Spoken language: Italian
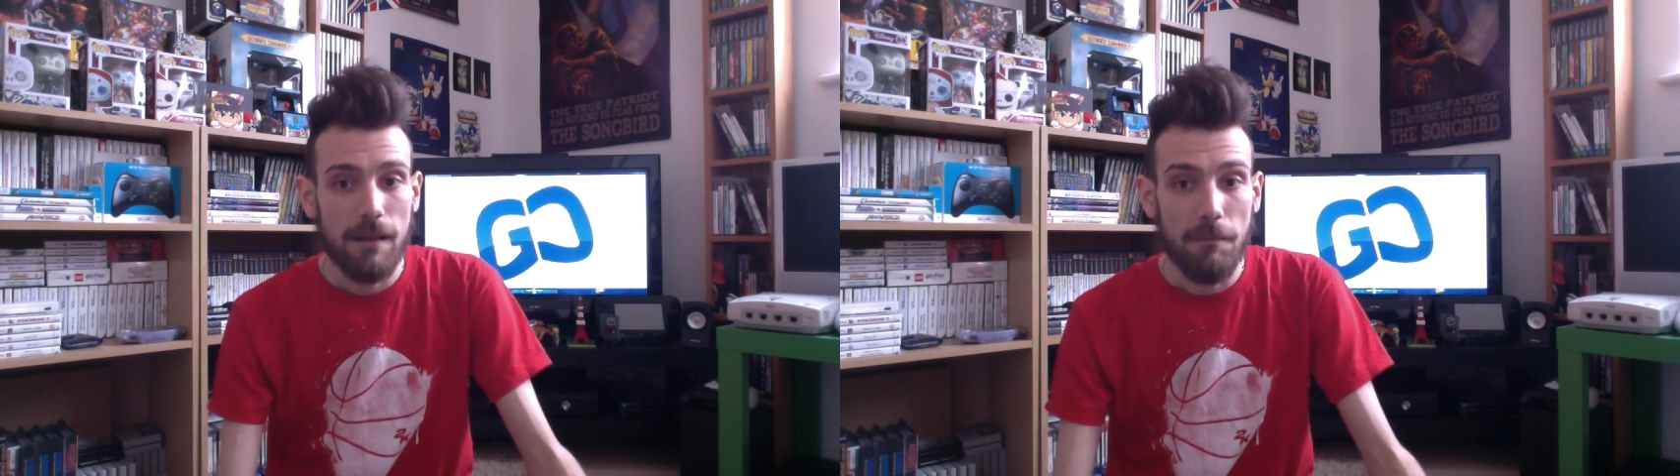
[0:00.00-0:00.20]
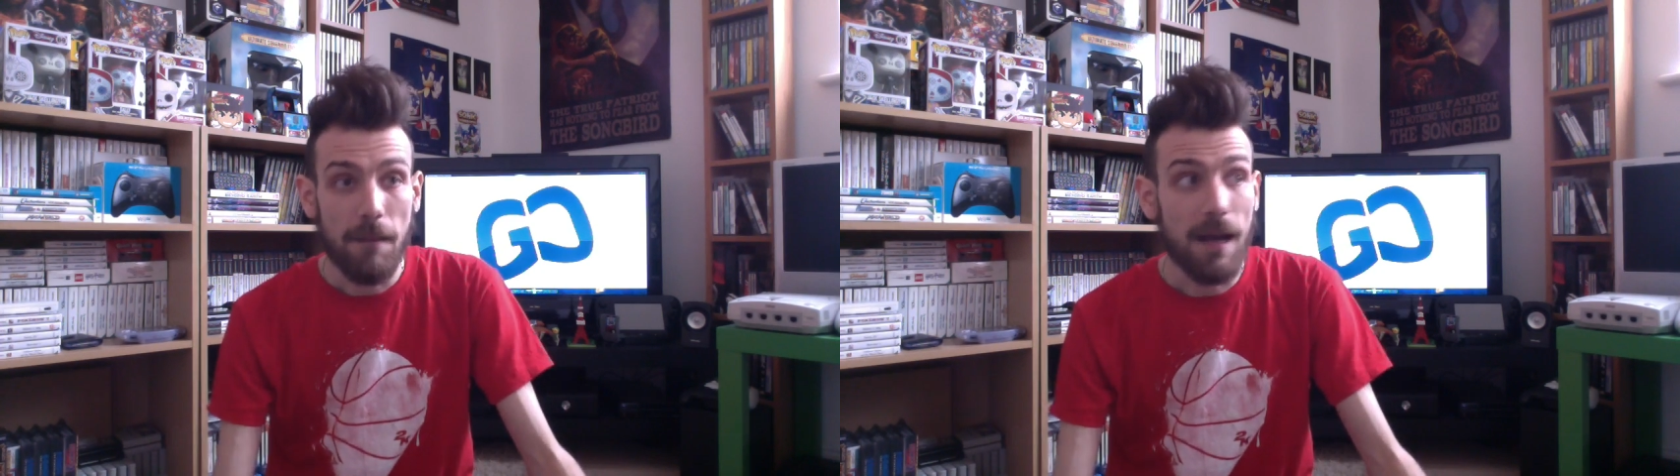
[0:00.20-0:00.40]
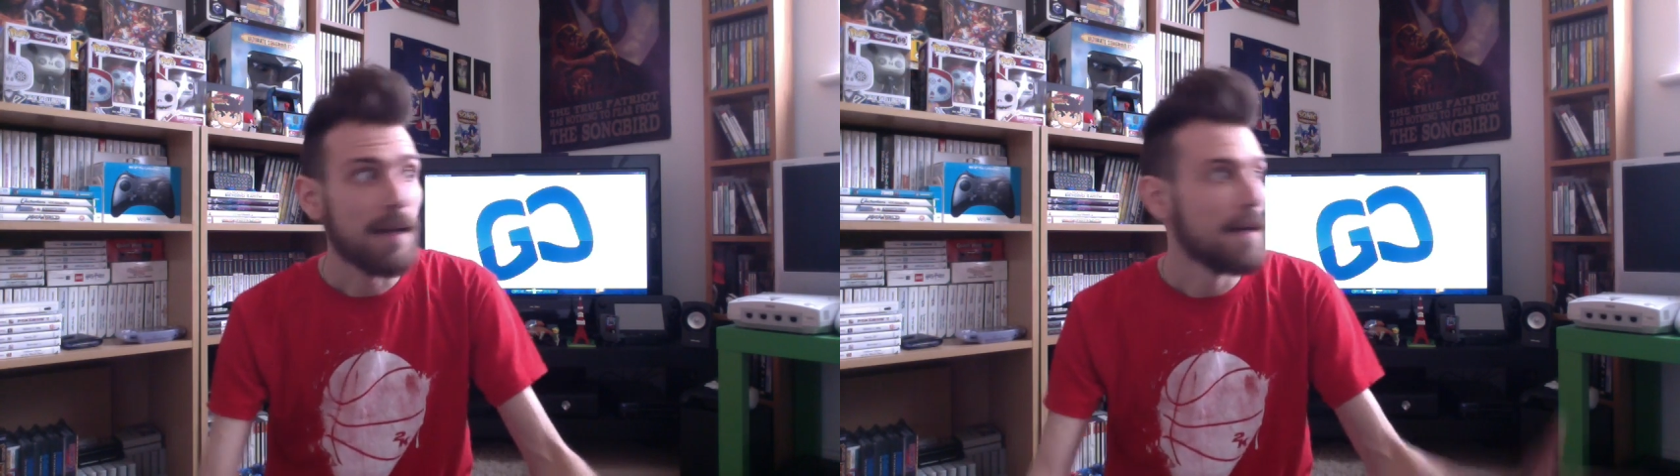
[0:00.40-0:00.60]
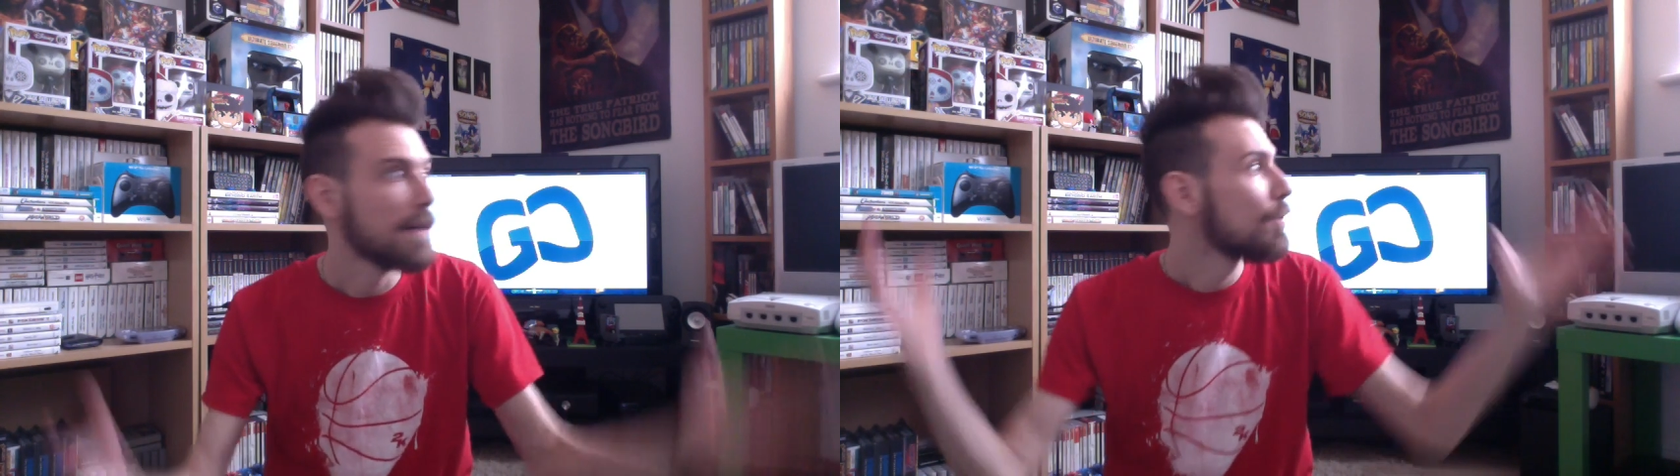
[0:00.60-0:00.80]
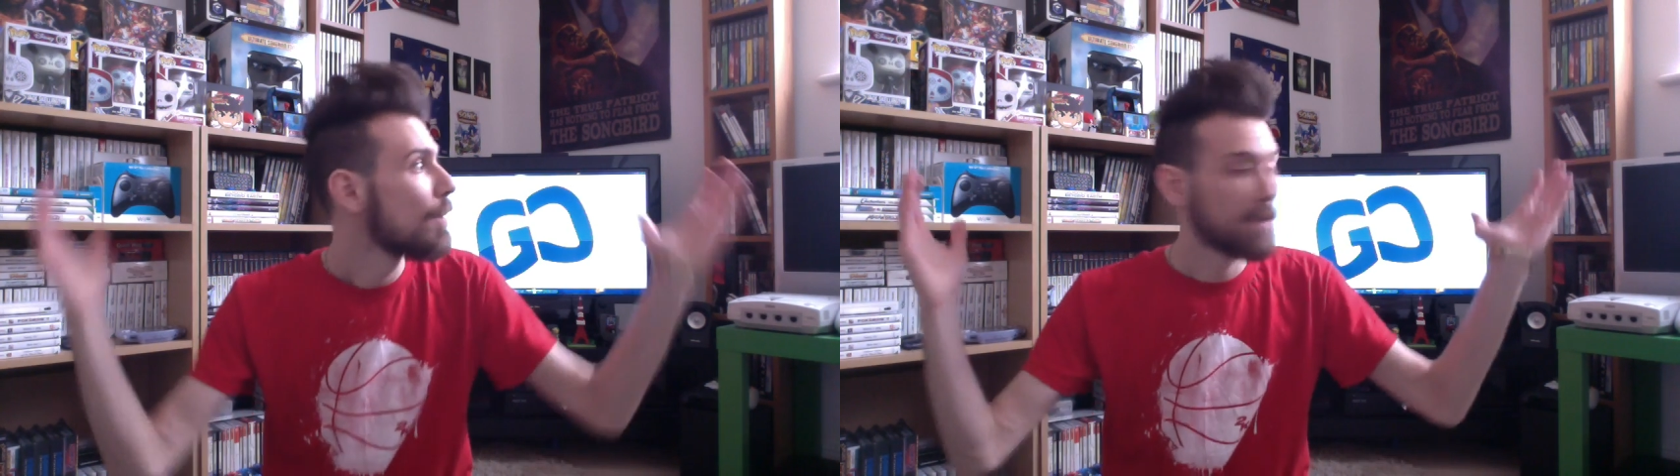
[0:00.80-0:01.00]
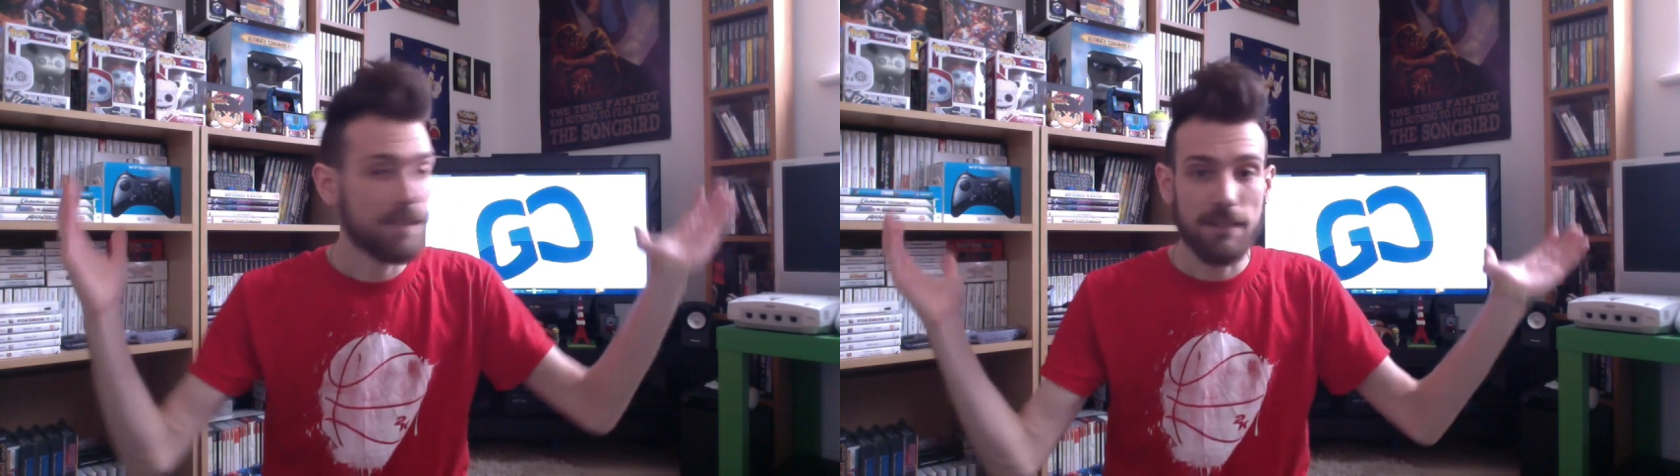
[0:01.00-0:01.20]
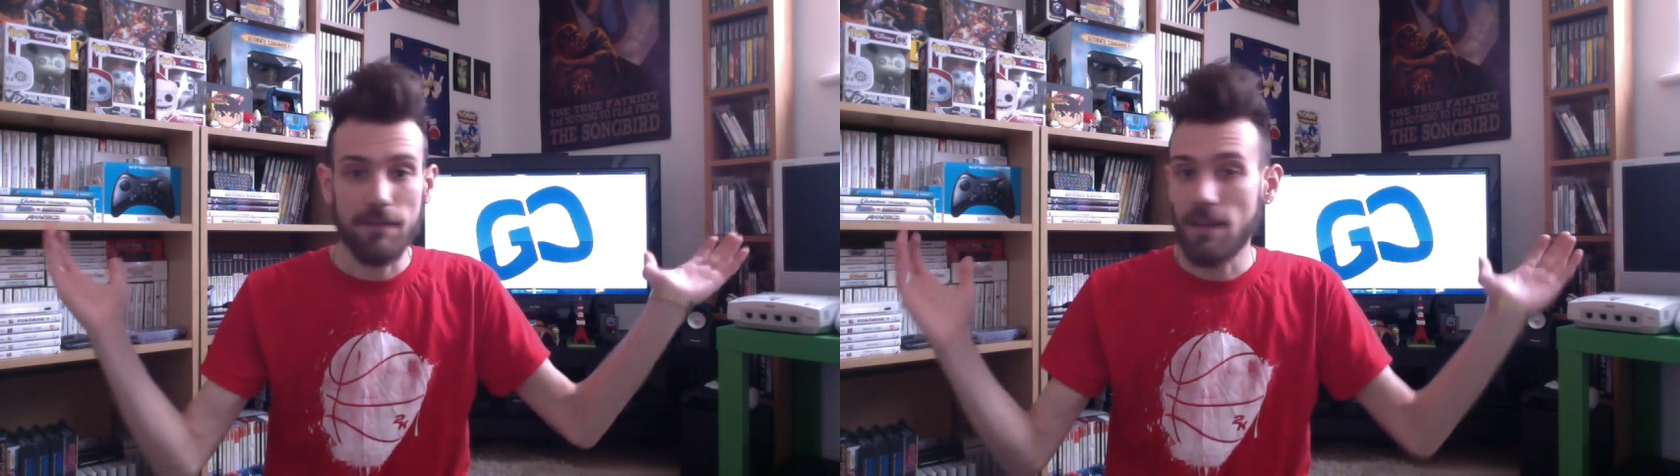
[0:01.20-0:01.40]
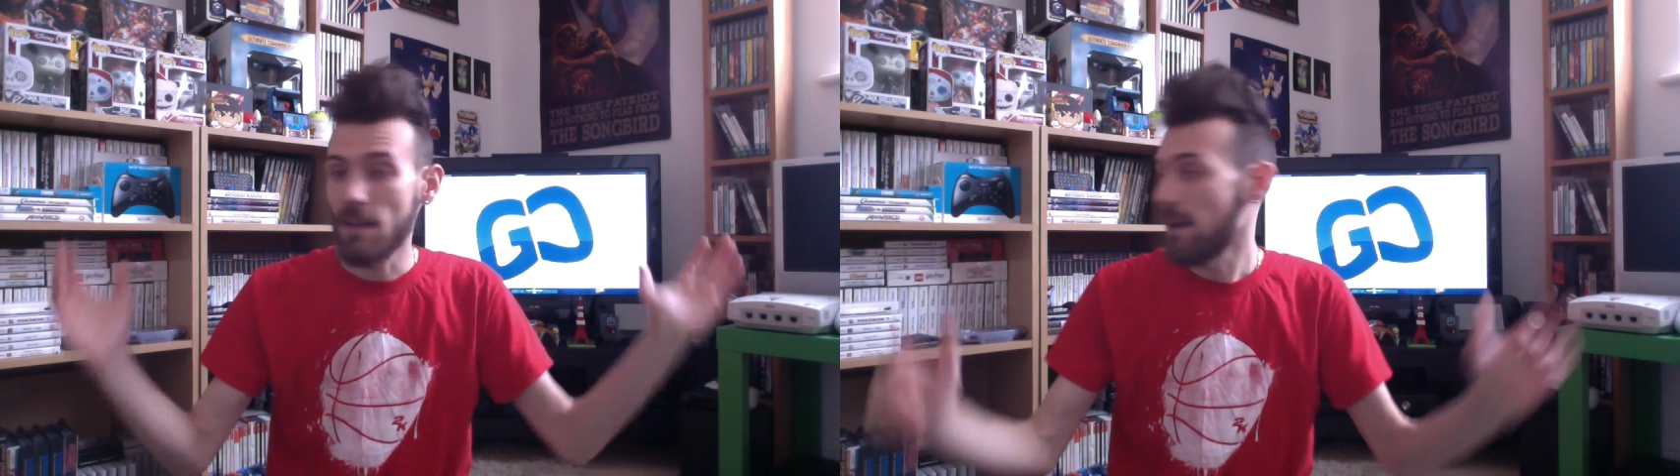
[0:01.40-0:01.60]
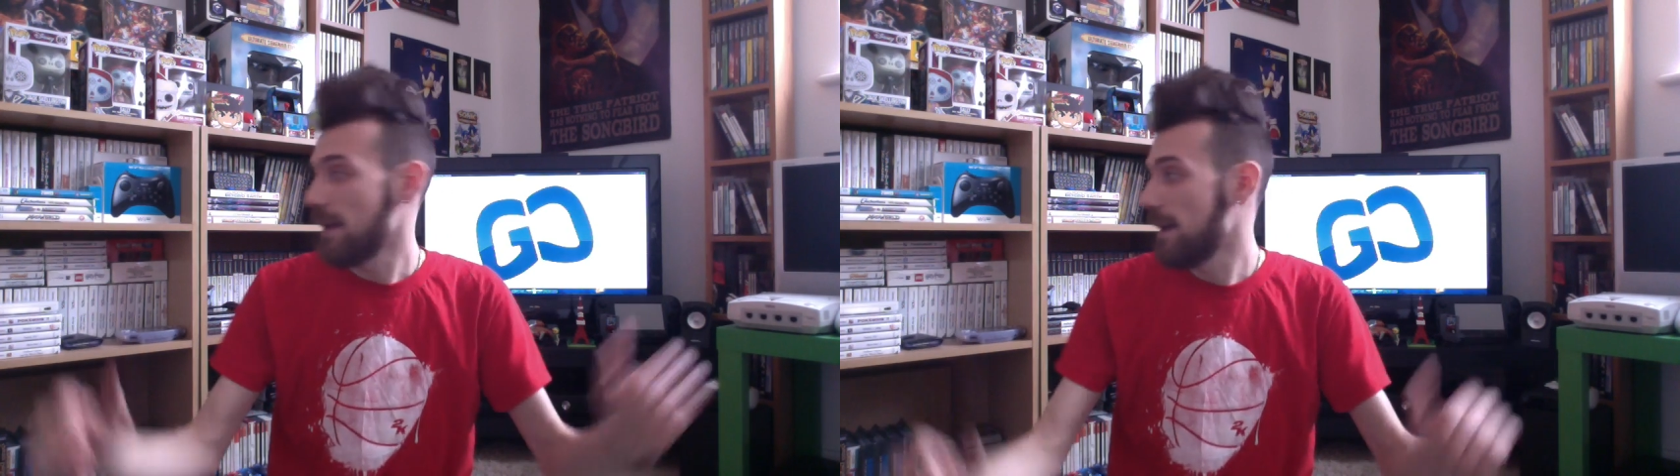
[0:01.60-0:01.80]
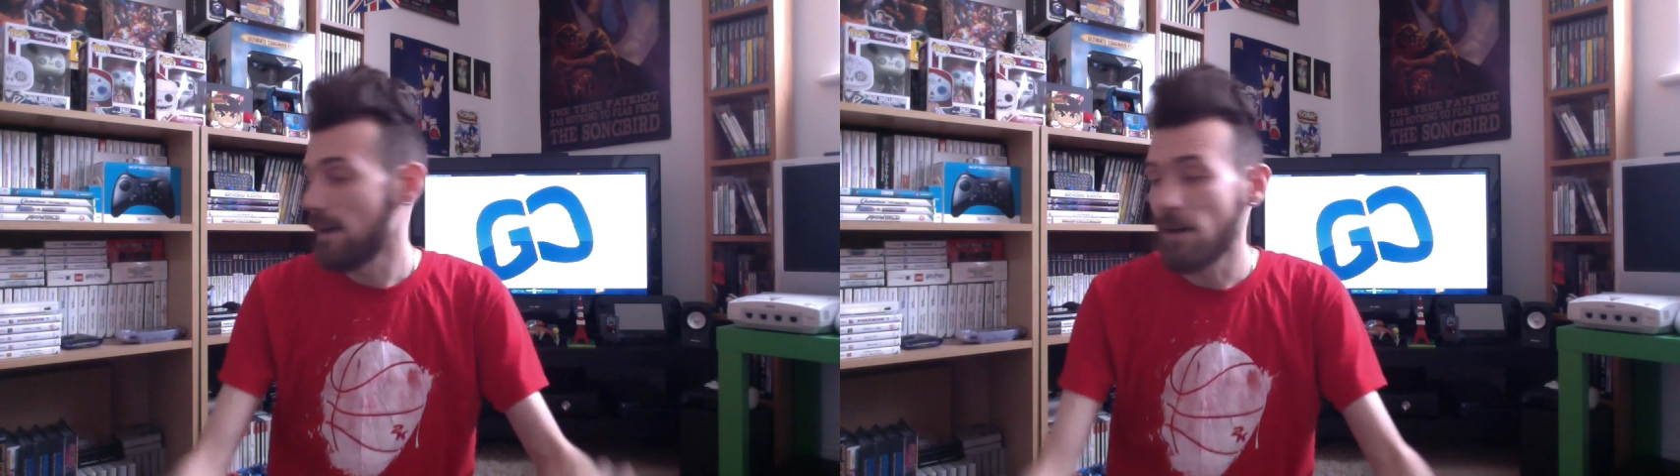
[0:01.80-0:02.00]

ma eh, come potete vedere